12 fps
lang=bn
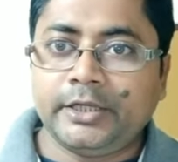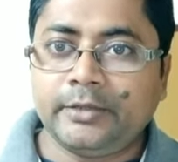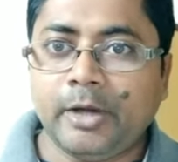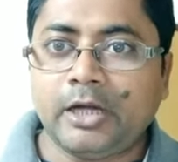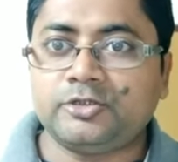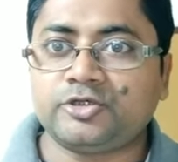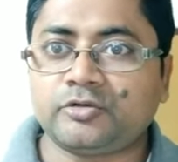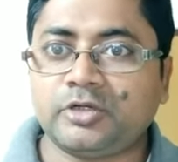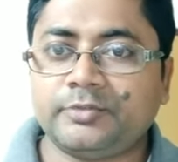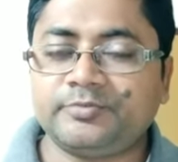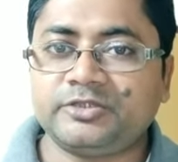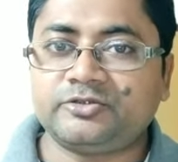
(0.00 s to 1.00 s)
এবার যখন
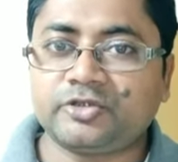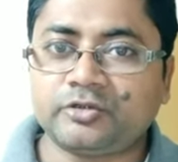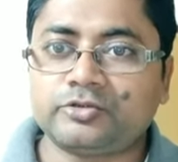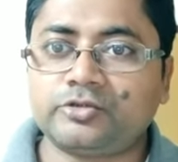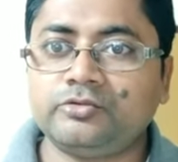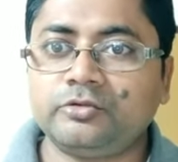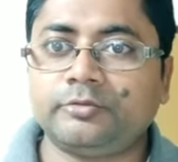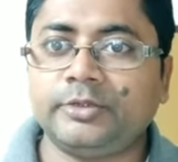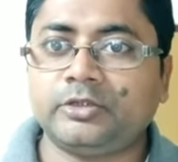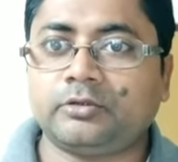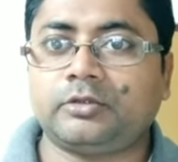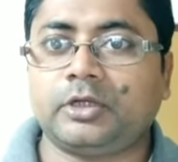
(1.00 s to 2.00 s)
আপনি যখন শুরু
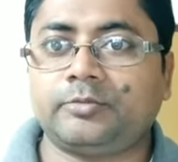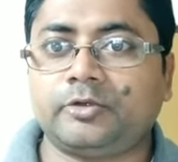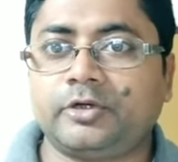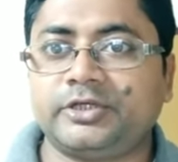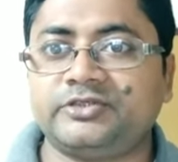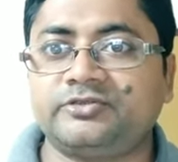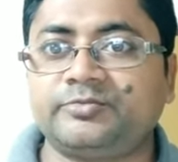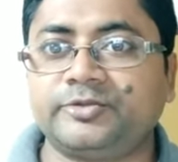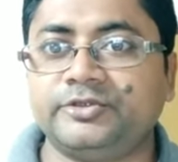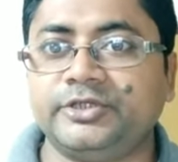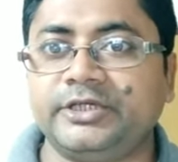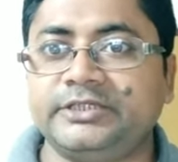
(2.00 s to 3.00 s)
করবেন তখন আপনার অনেক কিছু
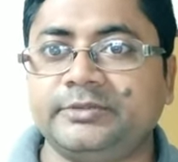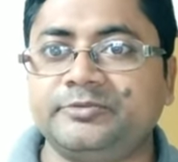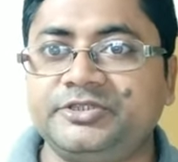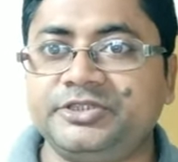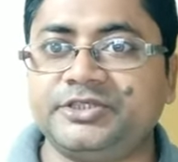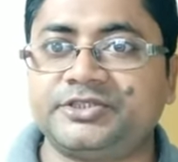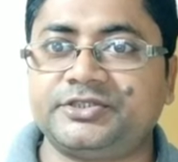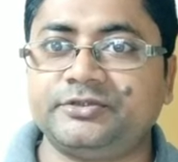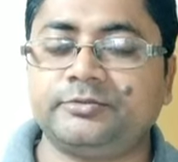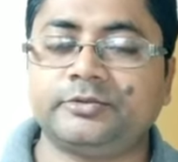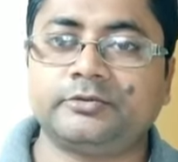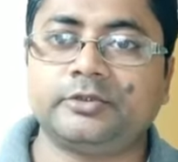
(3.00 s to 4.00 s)
প্রয়োজন নেই যেমন জিএসটি
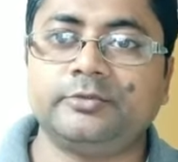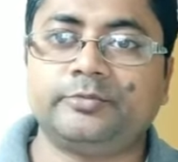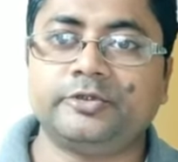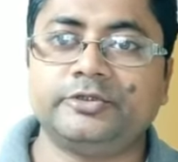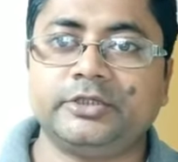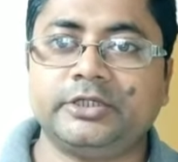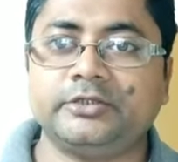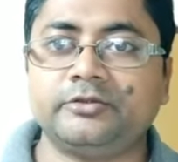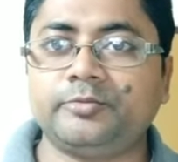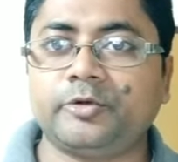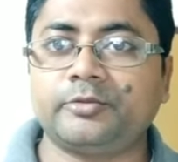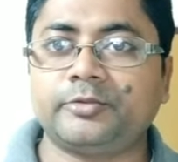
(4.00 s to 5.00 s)
এবং এগুলো প্রয়োজন নেই
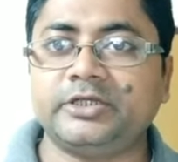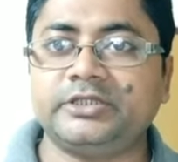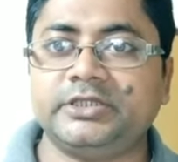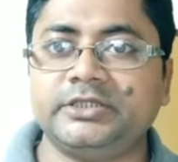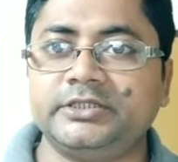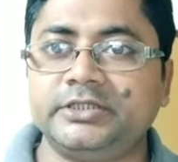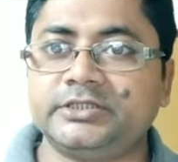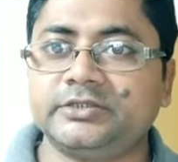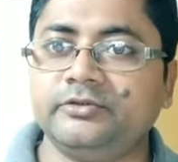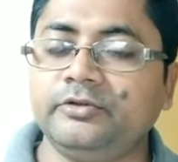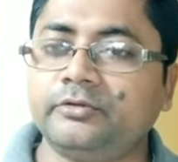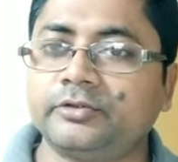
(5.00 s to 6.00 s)
কিন্তু পরে পরে ধীরে ধীরে
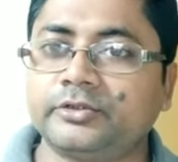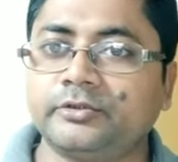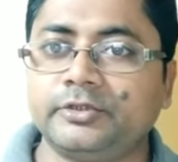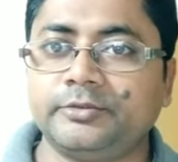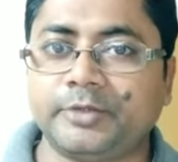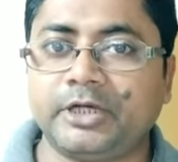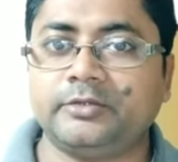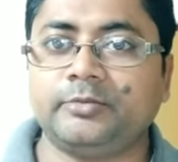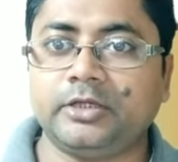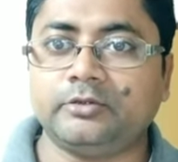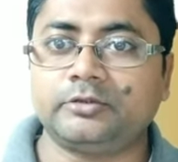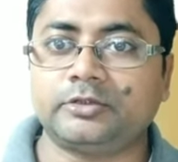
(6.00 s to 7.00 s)
সেগুলো করতে হতে পারে
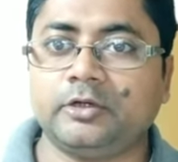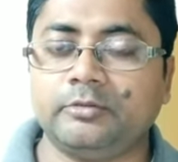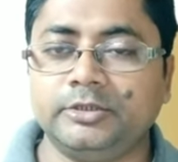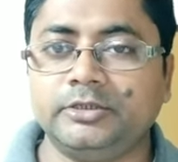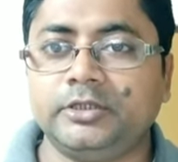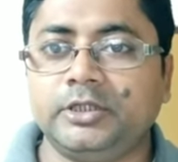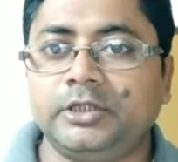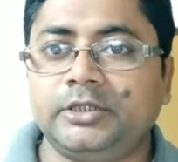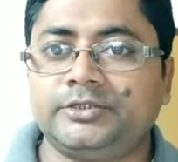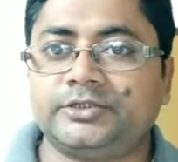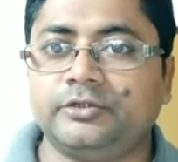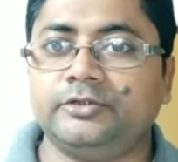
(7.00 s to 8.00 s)
বা করতে হবে
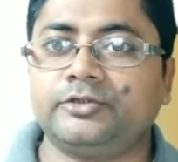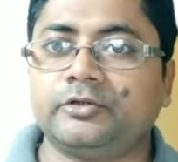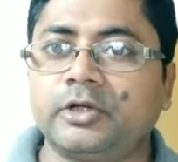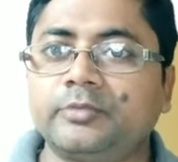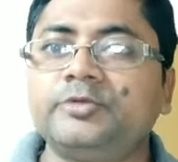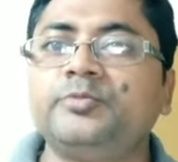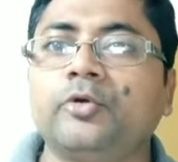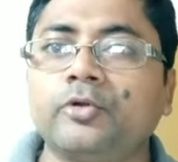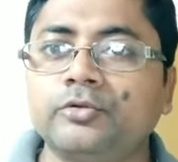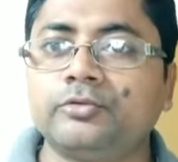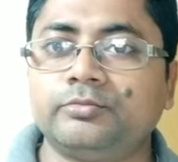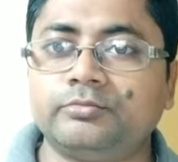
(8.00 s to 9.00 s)
সেগুলো যখন আপনি
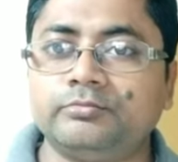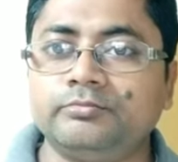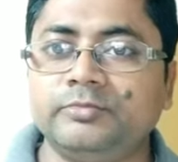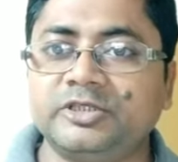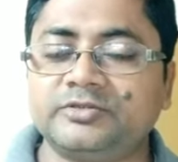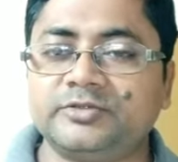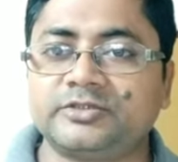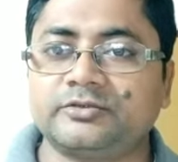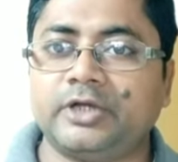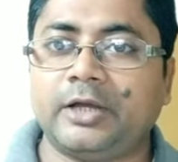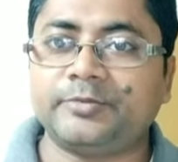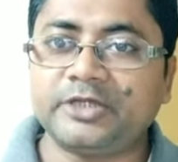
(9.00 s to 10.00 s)
বড় বিজনেস
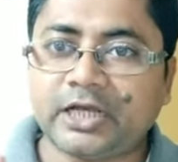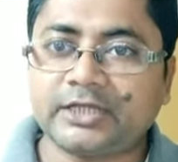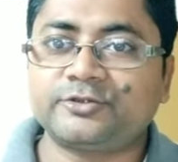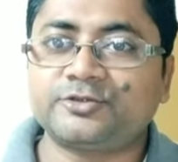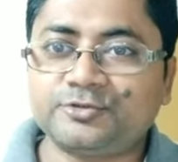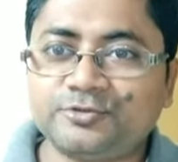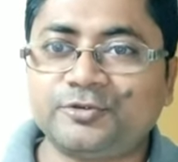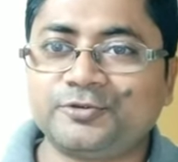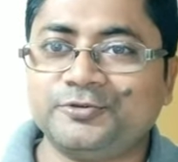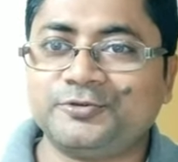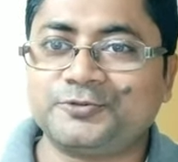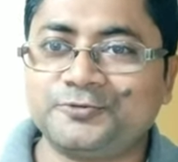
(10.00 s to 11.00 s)
করে আপনি আগে তো শুরু
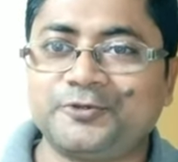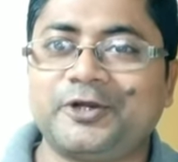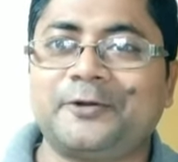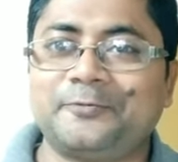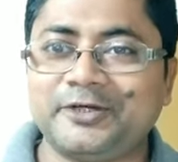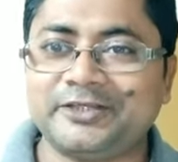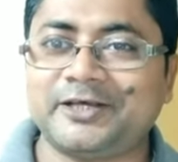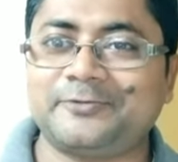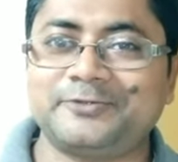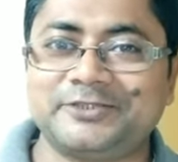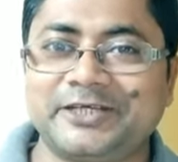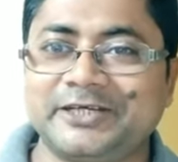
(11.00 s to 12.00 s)
করুন শুরু করার পরে
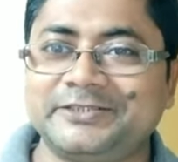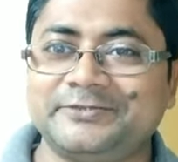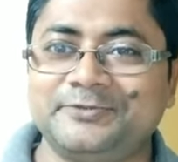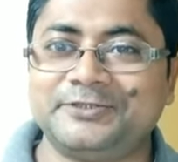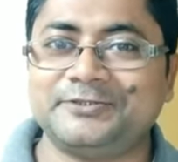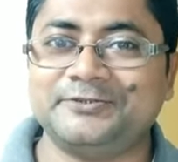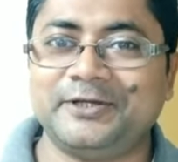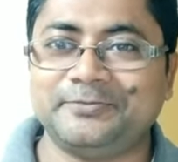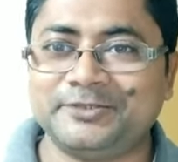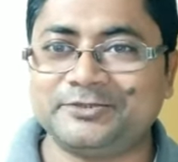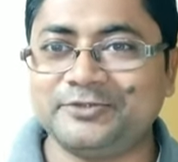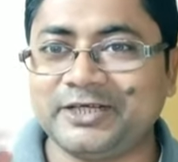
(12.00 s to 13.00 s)
তারপরে দেখা যাবে সেগুলো
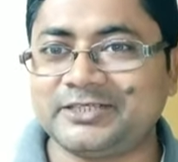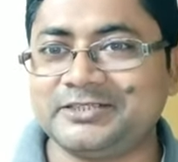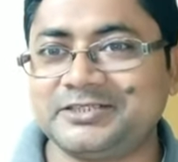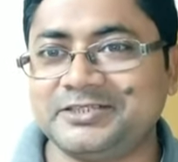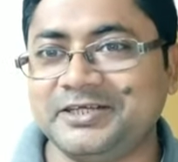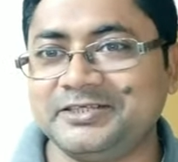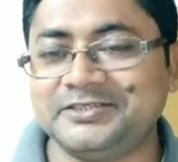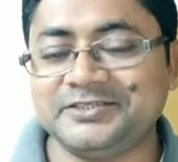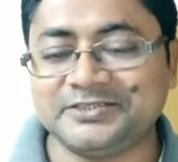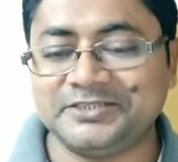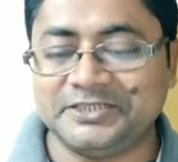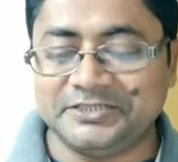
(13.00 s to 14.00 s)
আপনি শুধু একটা ট্রেড
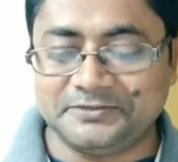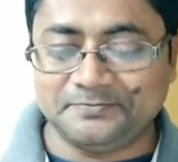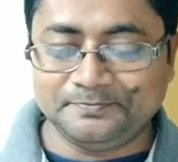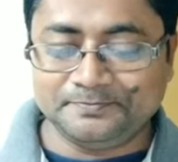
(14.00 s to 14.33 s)
লাইসেন্স নিয়ে নিন